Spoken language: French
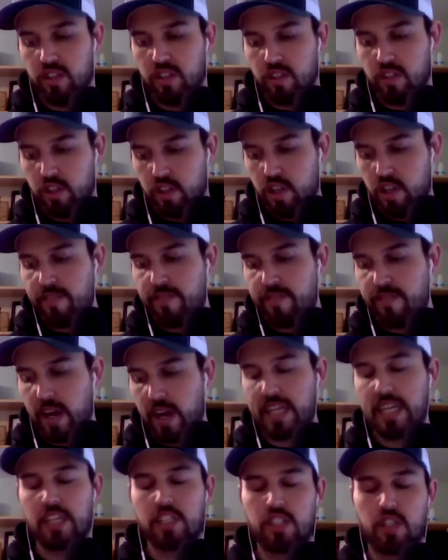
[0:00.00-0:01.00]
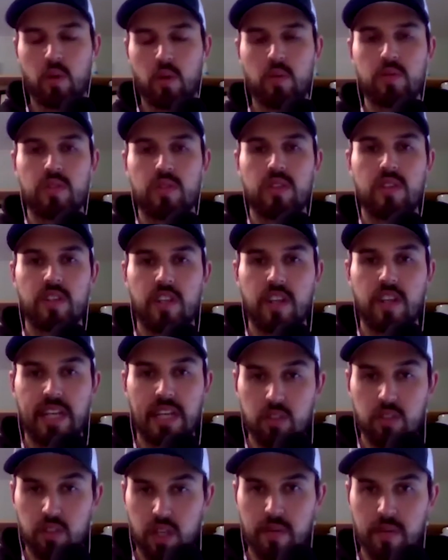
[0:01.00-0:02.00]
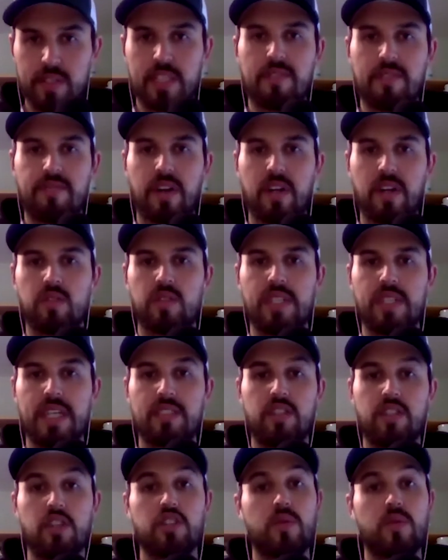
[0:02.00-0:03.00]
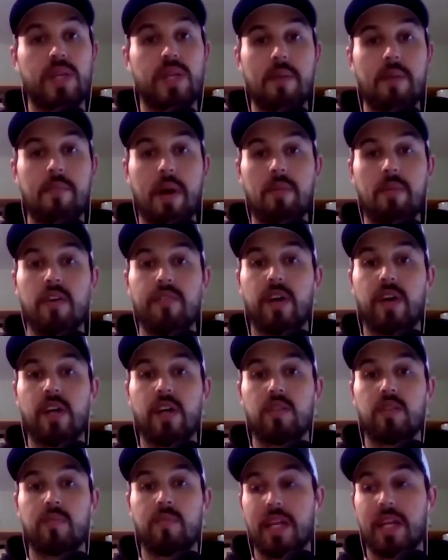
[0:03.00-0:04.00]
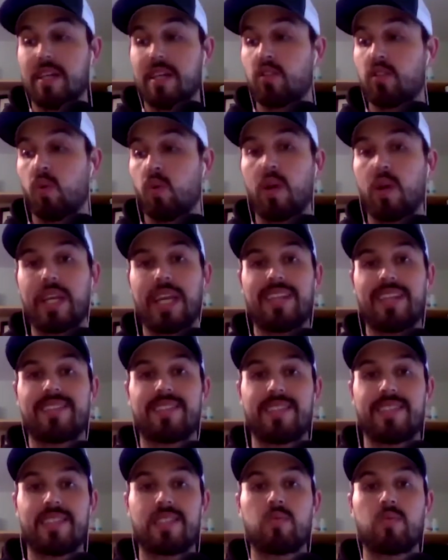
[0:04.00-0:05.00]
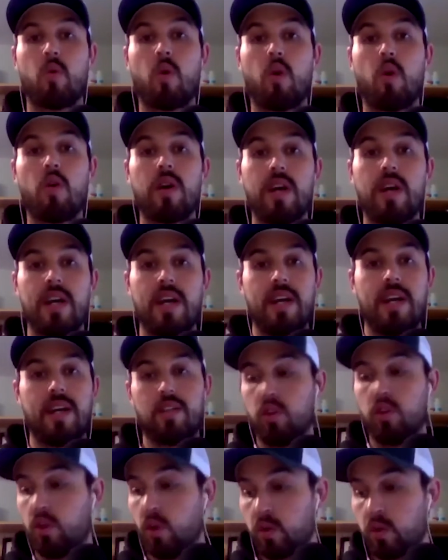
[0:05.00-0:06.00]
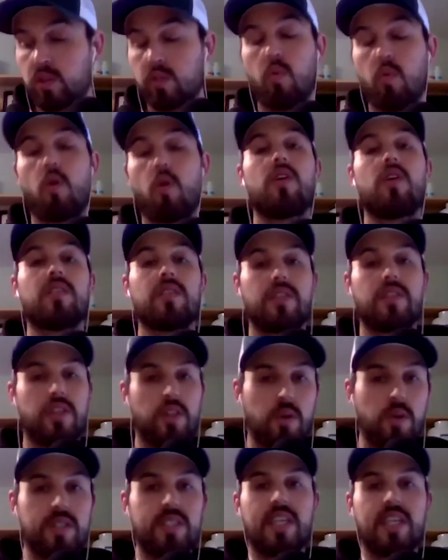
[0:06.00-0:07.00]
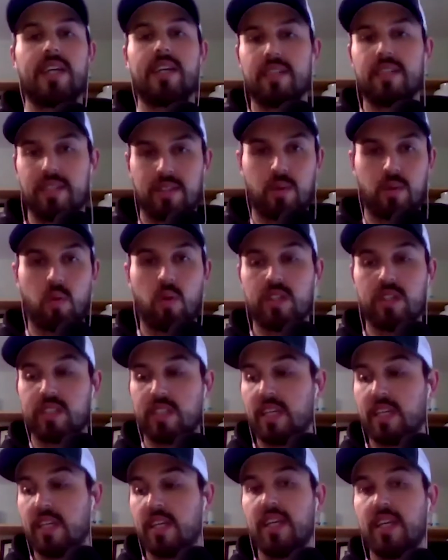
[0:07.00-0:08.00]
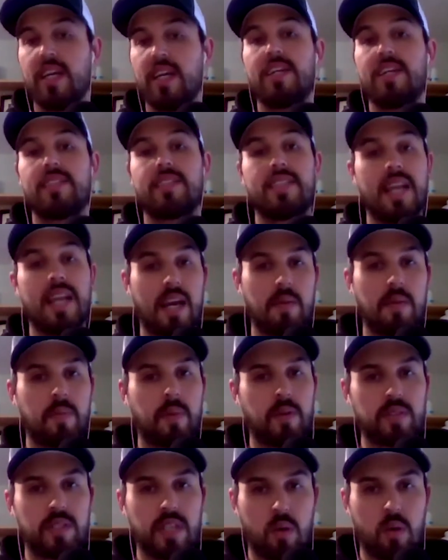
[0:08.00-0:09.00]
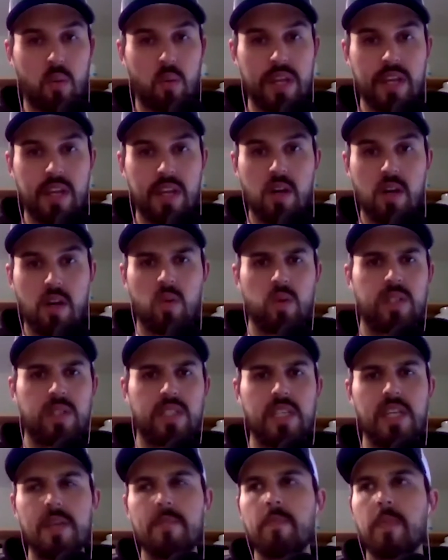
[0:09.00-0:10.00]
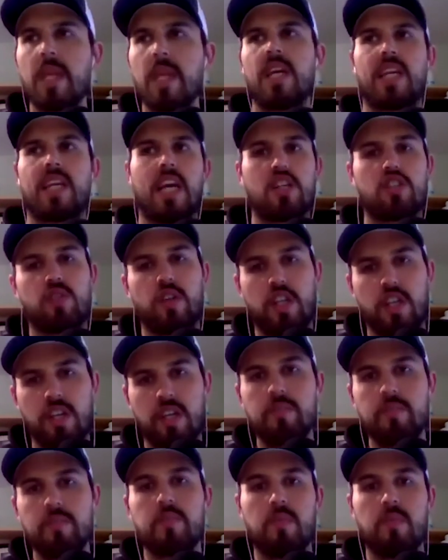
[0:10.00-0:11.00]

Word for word: de faire quelque chose que quand tu commences à le faire, tu te dis, est-ce que je suis capable de faire ça pendant 3, 4, 6 mois, 12 mois, 2 ans, 3 ans? Si la réponse est oui, ou si, quand je vais donner